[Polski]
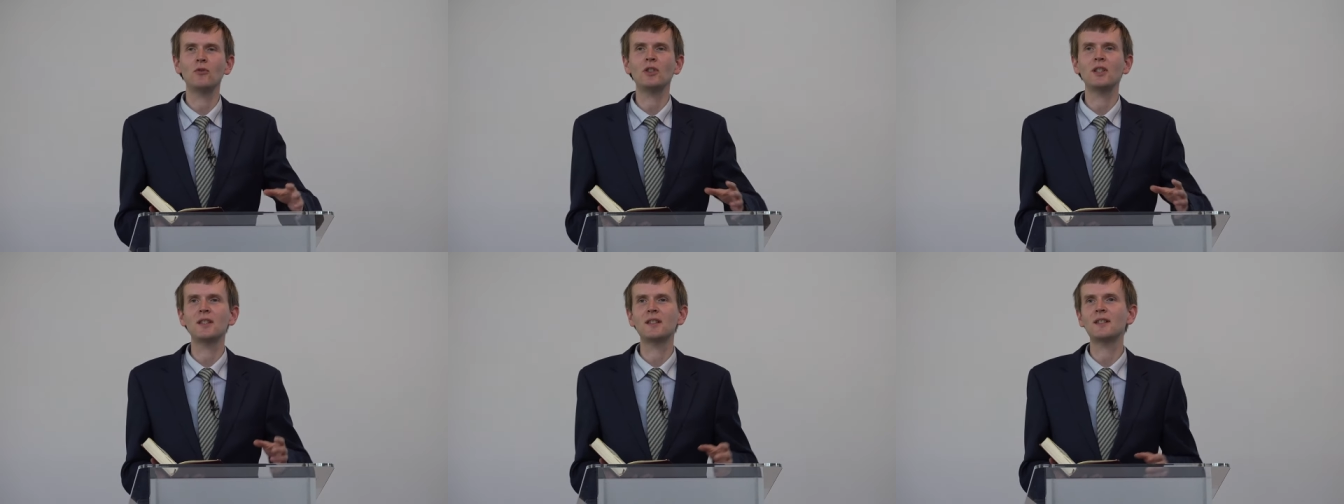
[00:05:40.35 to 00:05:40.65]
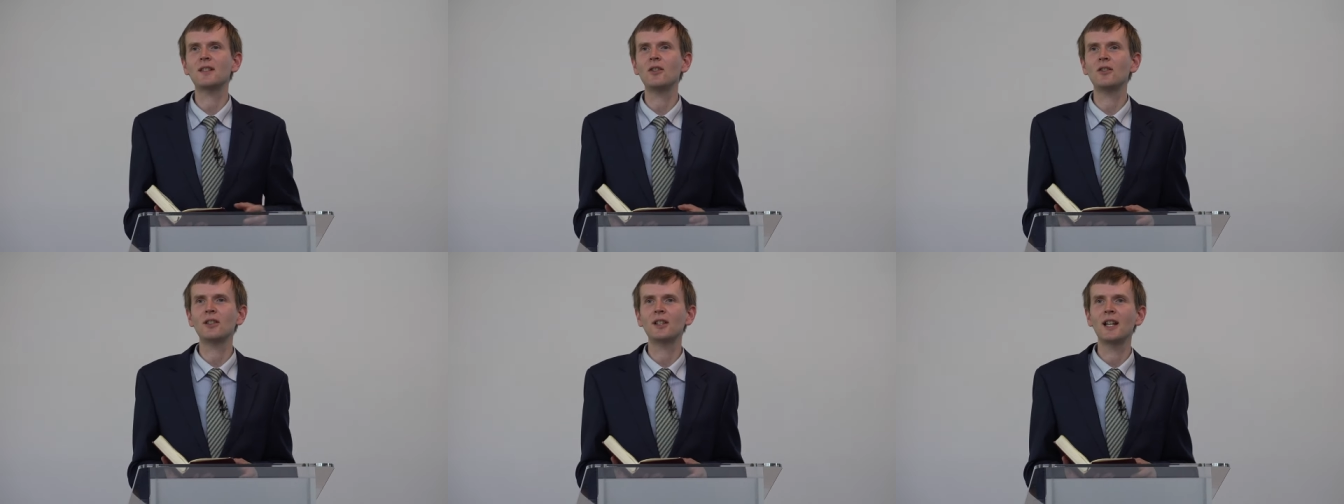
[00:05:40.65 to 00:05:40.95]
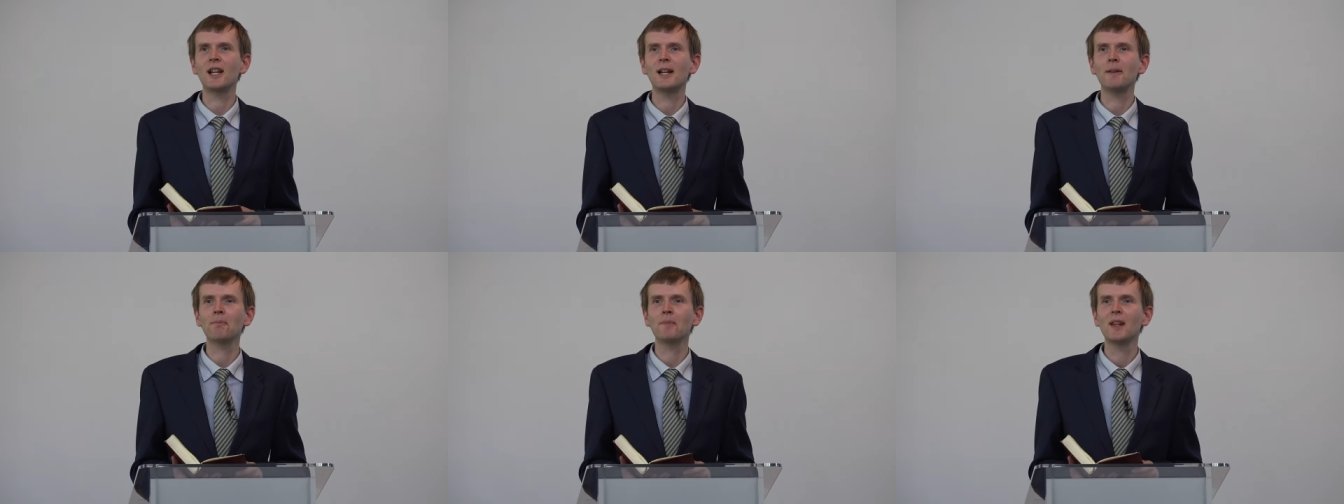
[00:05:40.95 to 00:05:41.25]

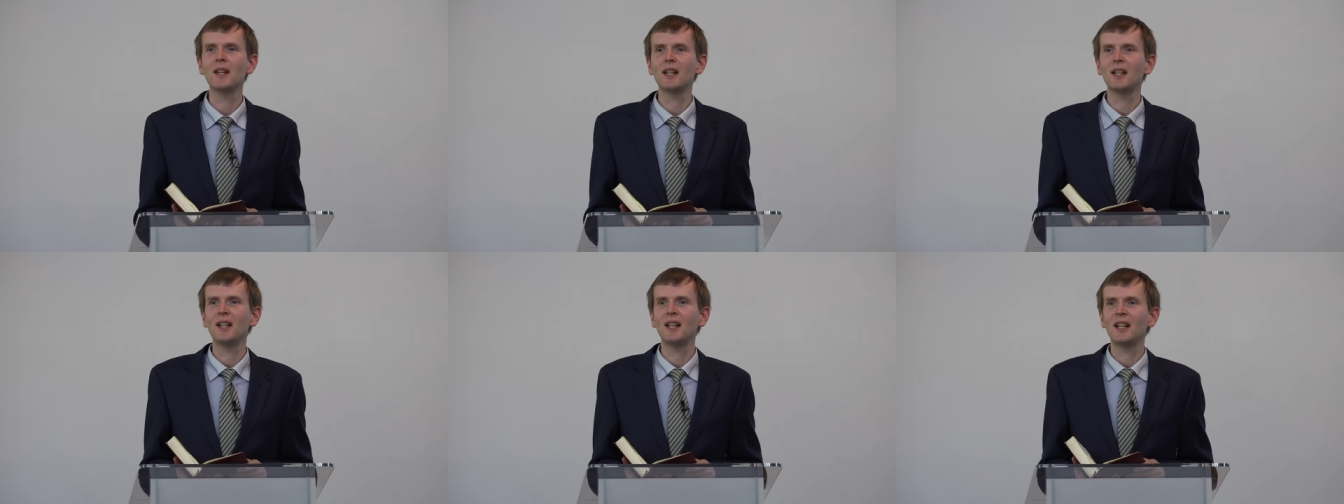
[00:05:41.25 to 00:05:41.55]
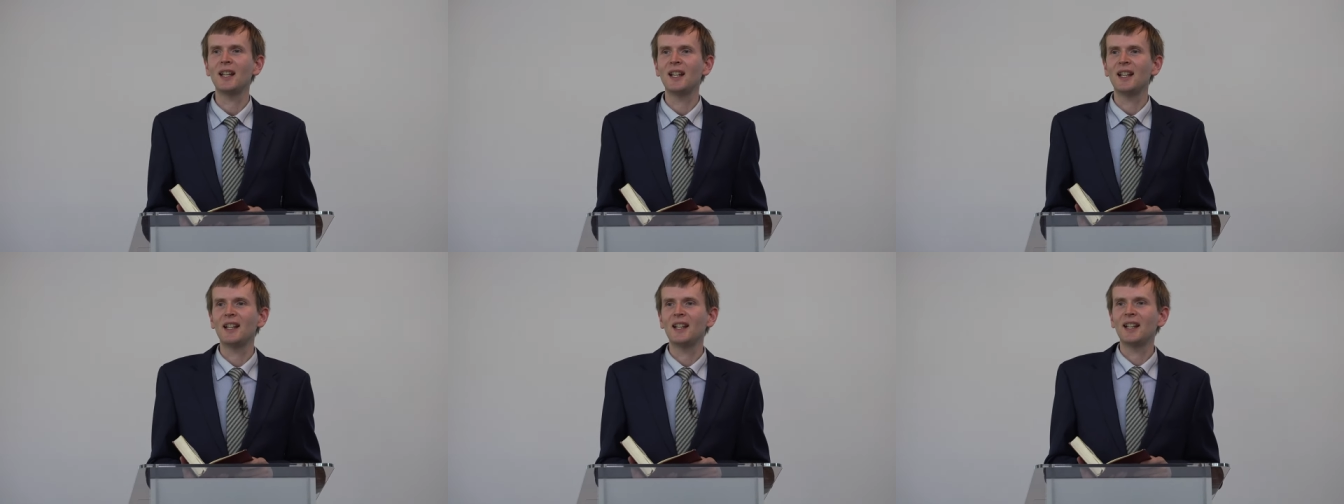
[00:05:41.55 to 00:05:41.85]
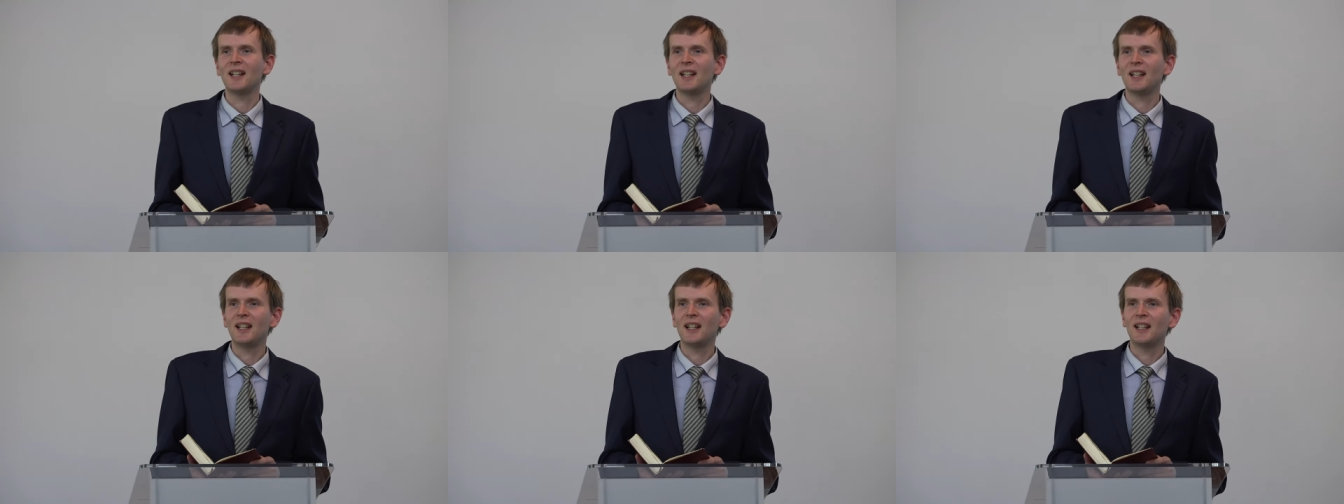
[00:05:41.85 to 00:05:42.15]
historię
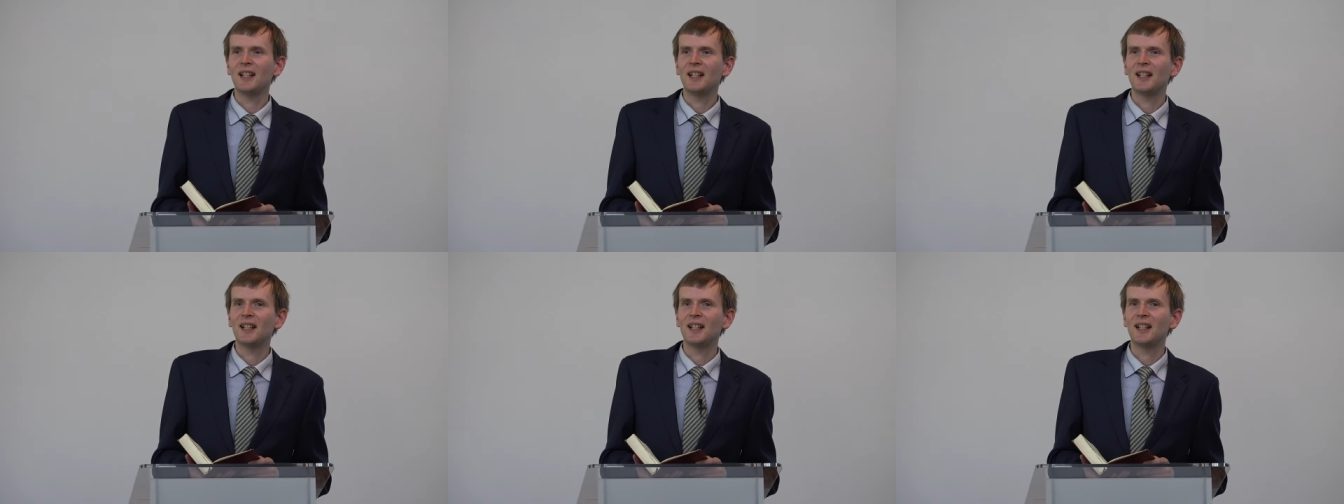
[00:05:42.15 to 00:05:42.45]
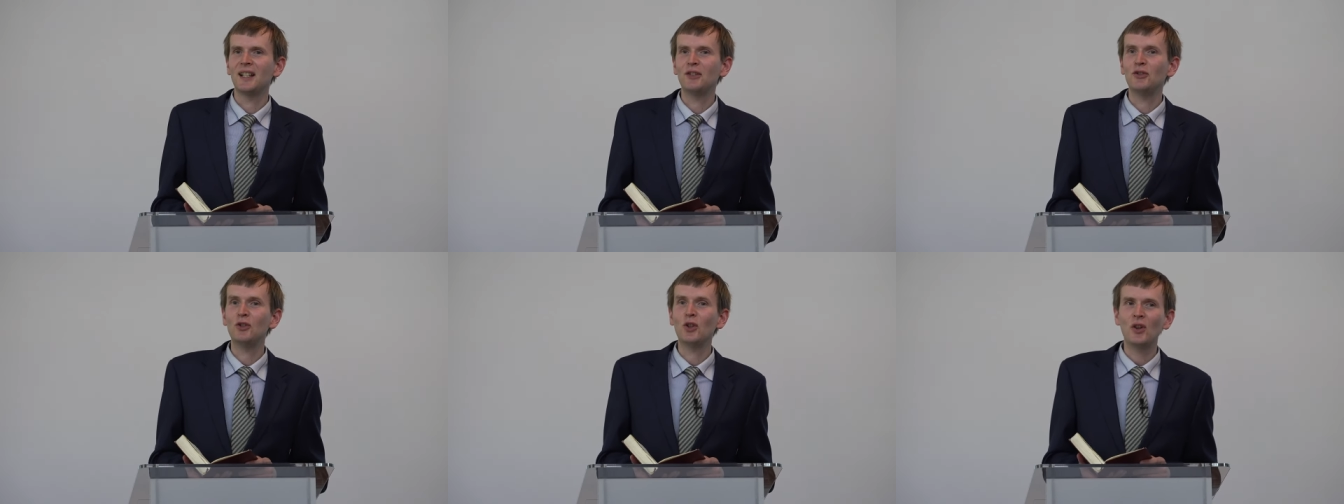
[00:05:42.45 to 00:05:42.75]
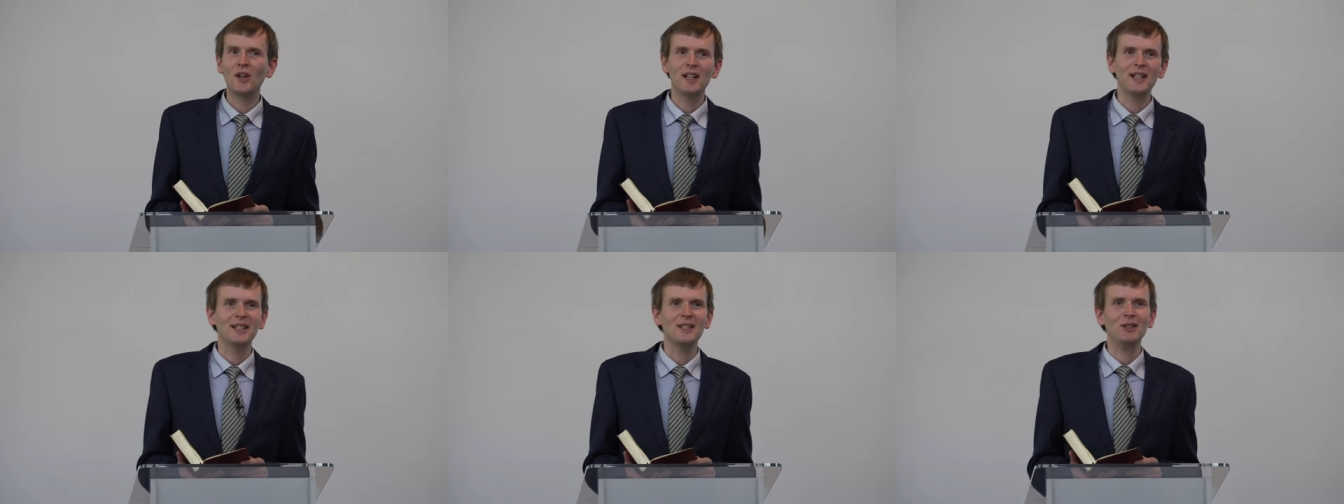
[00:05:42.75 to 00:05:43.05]

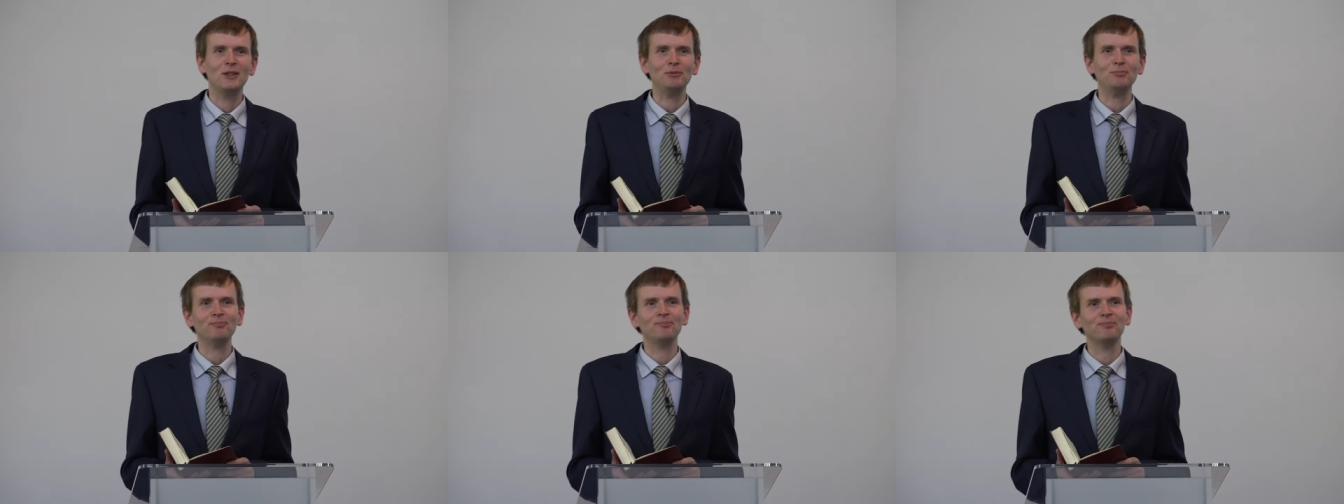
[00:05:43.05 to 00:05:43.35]
Noego.